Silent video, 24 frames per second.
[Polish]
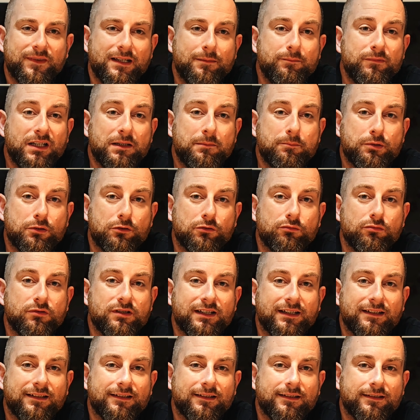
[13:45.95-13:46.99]
tym ten
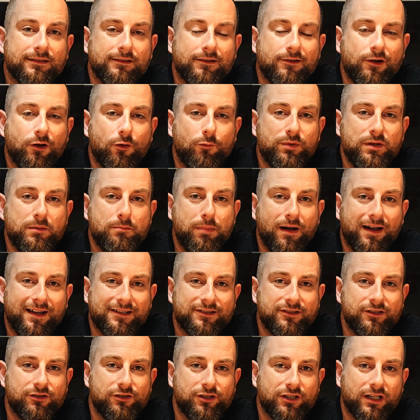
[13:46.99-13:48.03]
producent e, robi
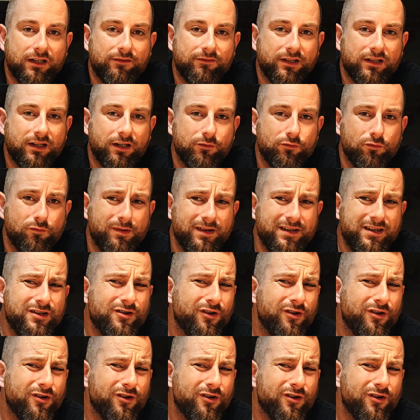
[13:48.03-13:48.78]
bardziej ciekawe kadłuby.